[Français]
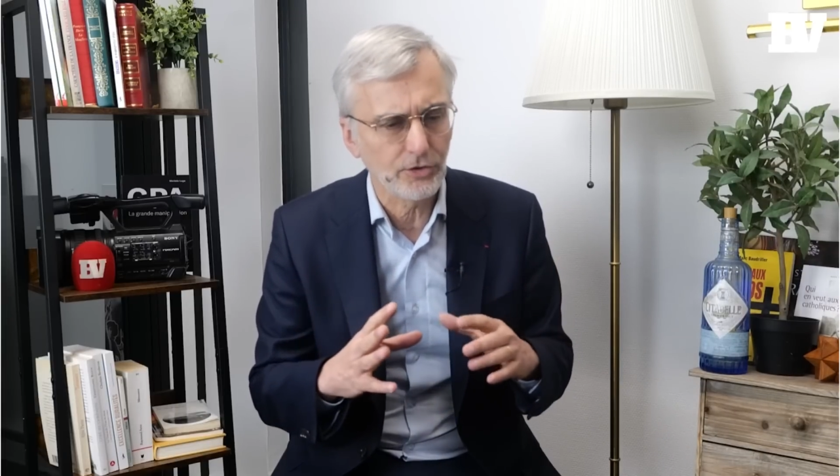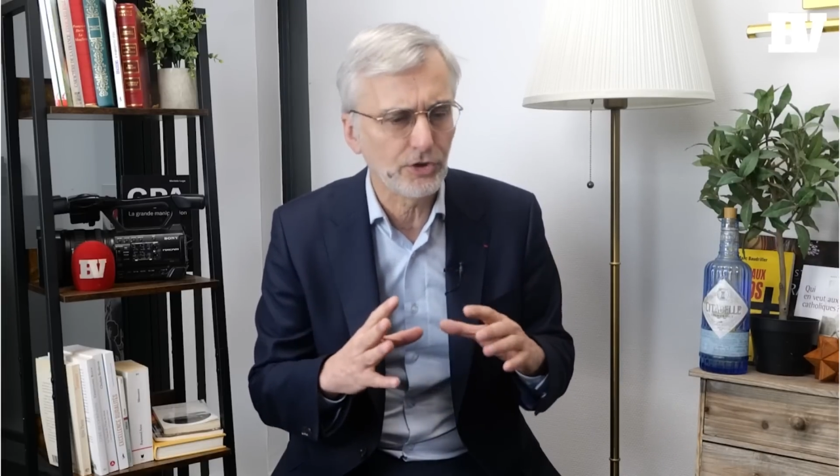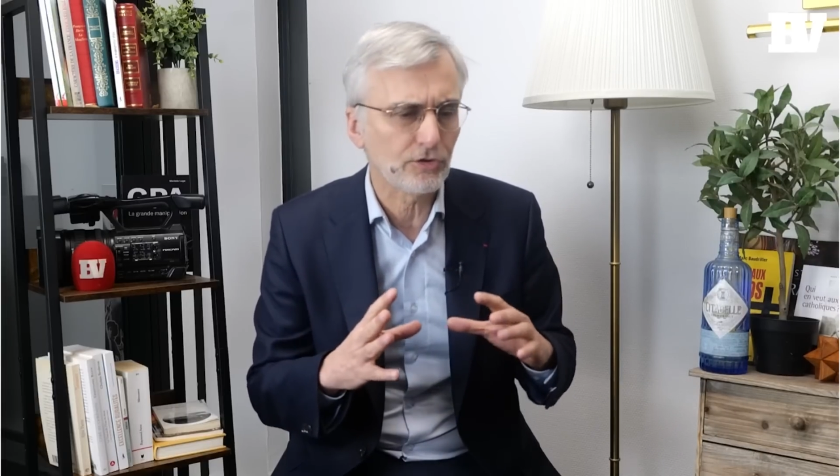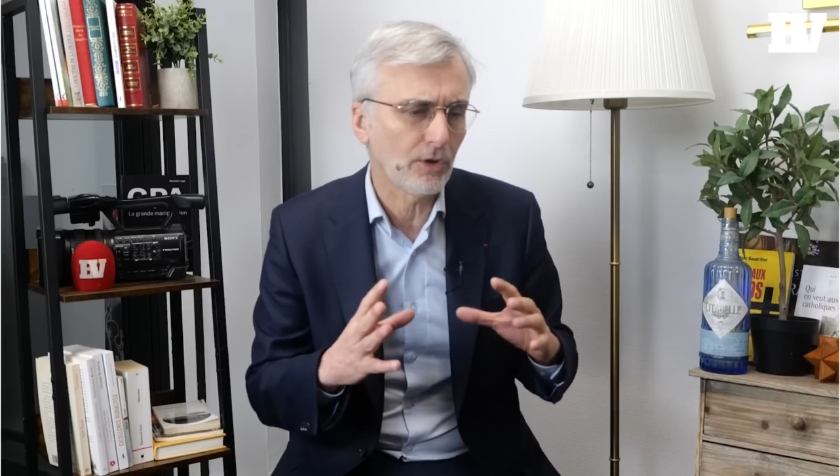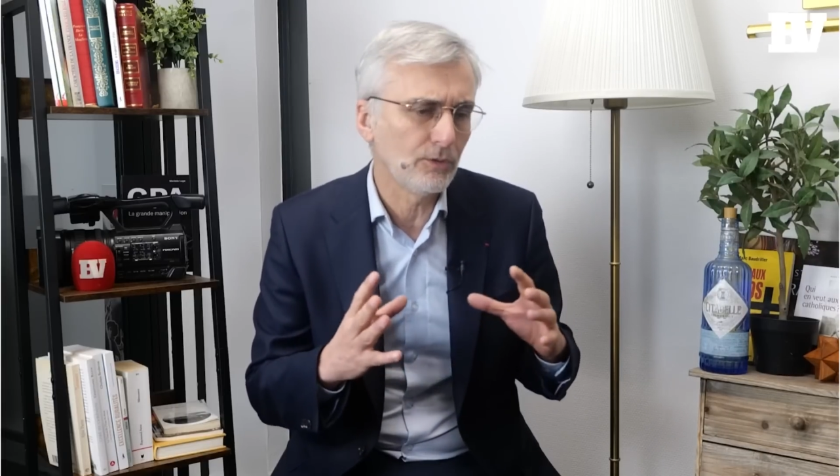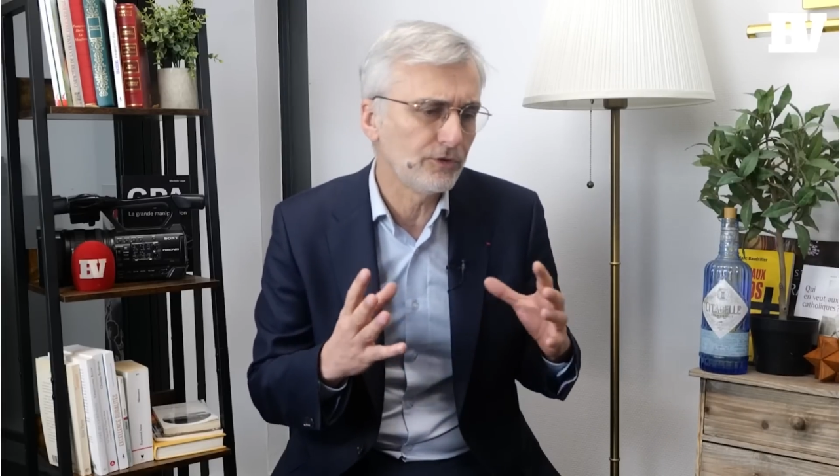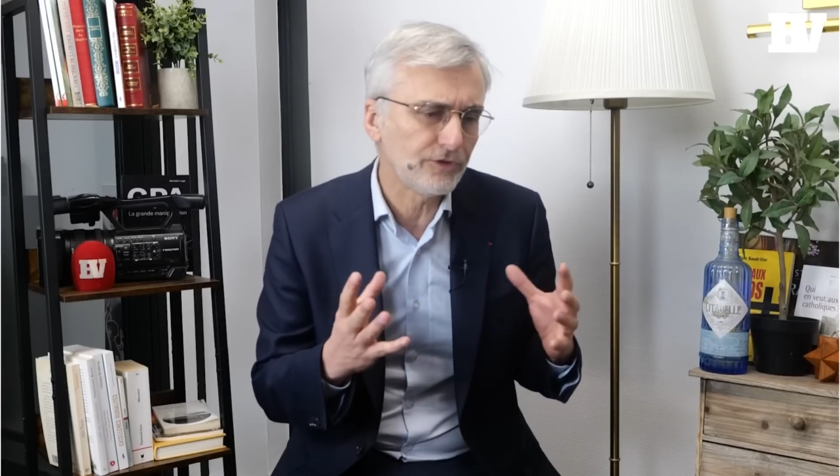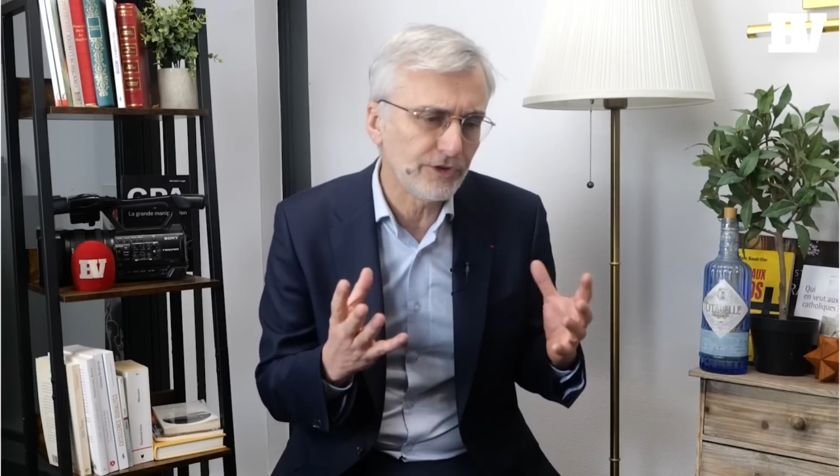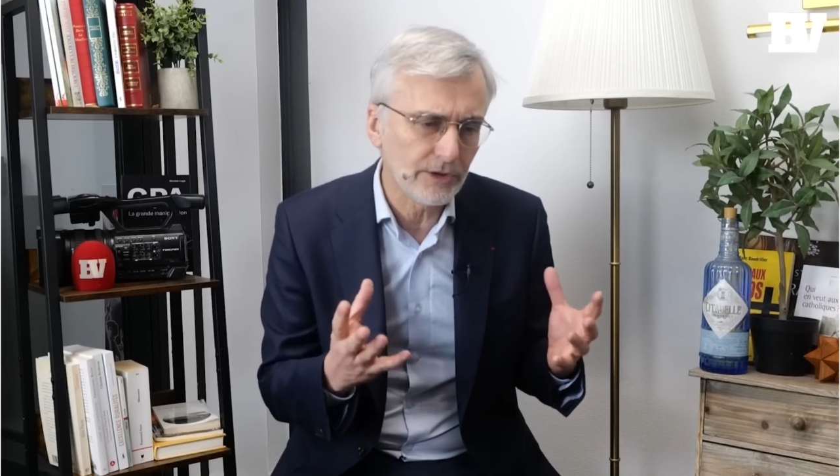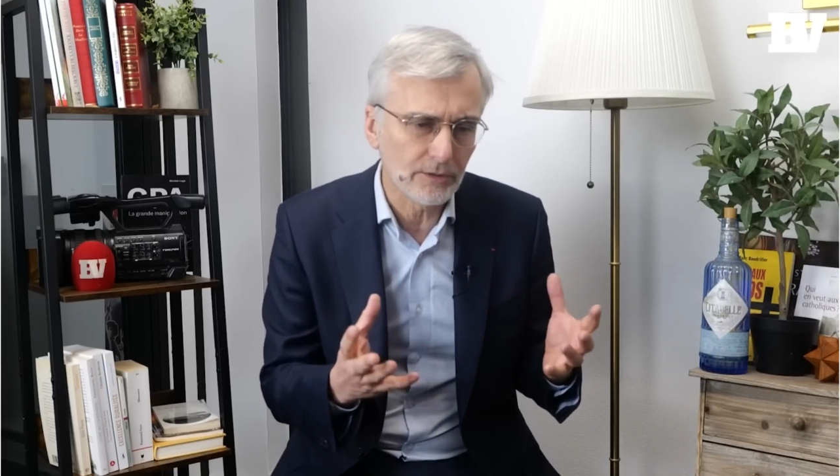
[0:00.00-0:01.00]
en étant
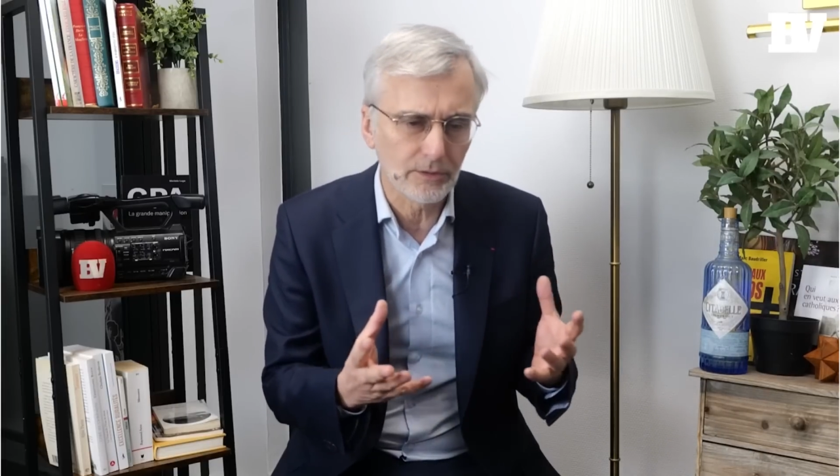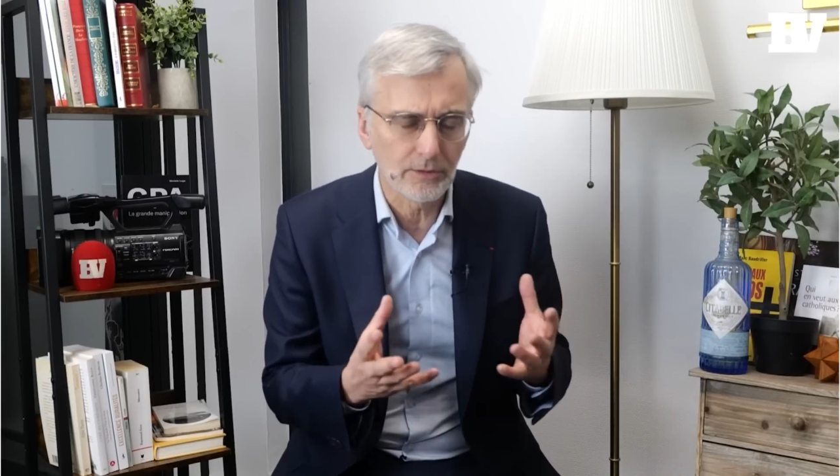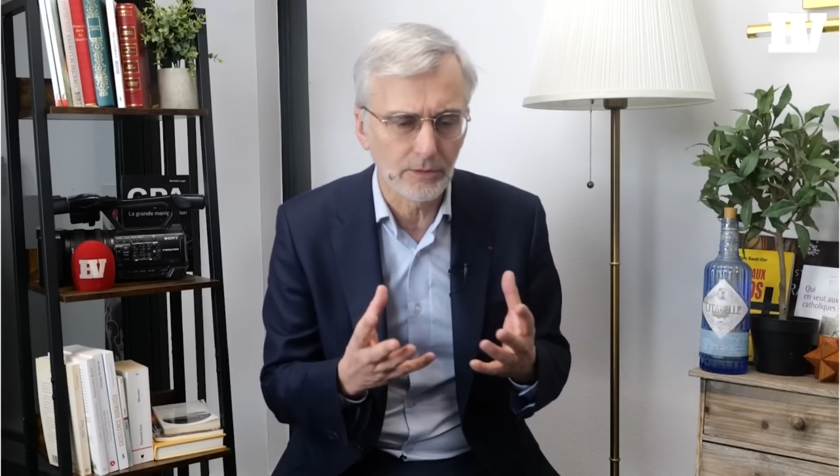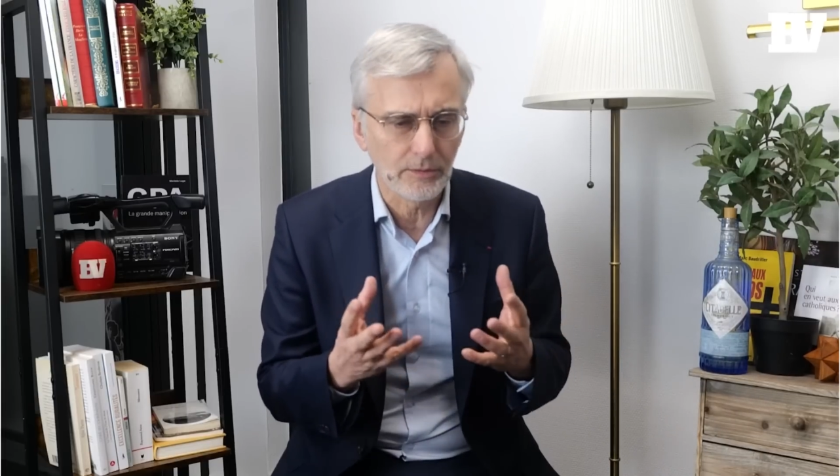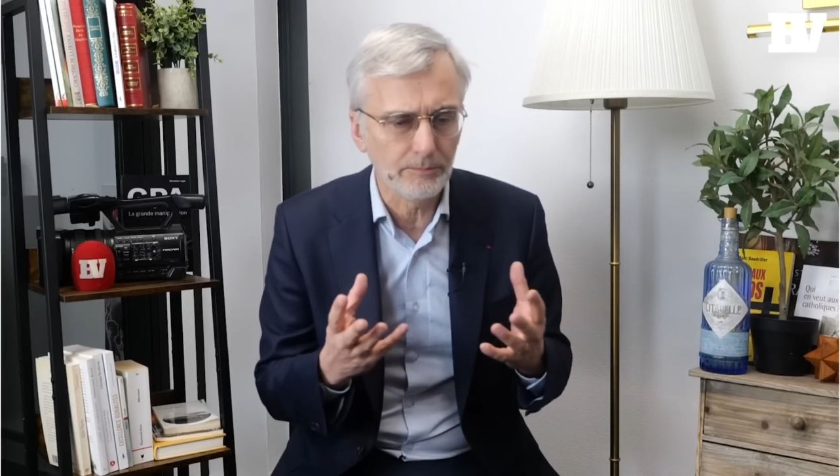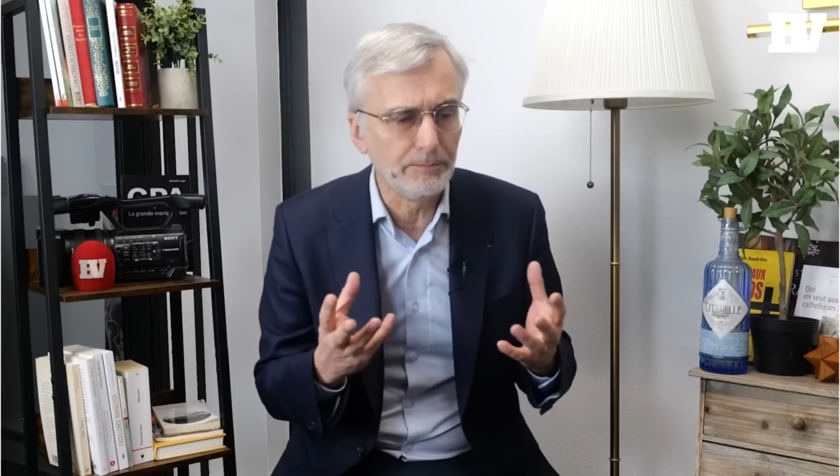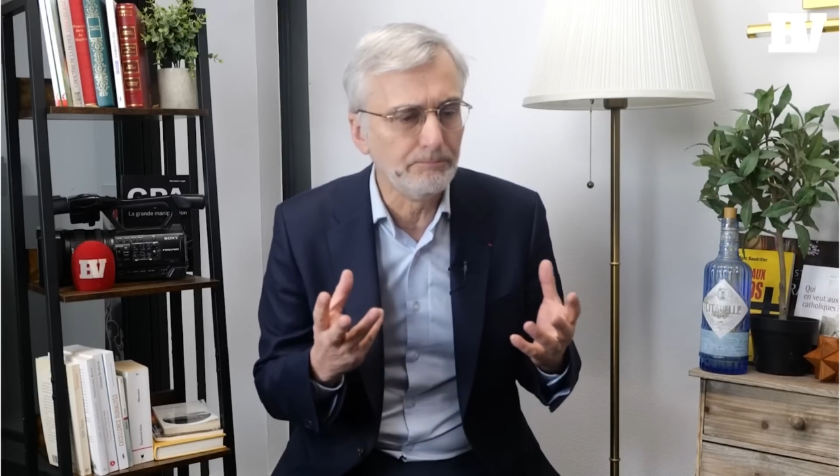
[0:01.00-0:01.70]
aussi euh,